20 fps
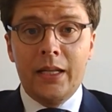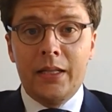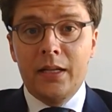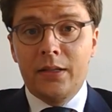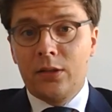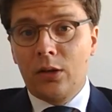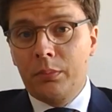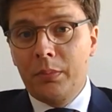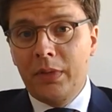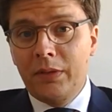Et
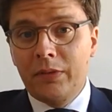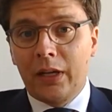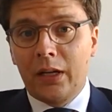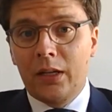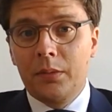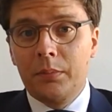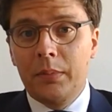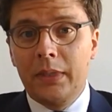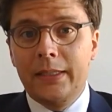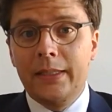désormais,
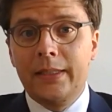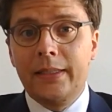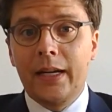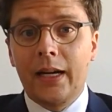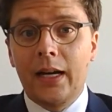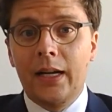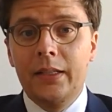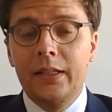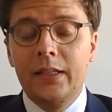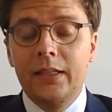Verlingue
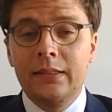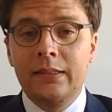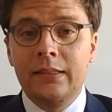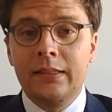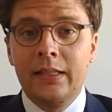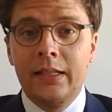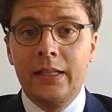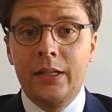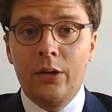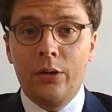Méditerranée,
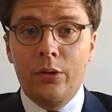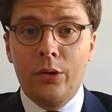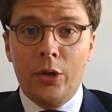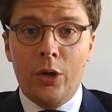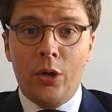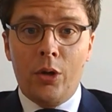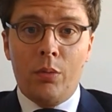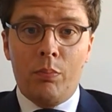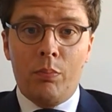c'est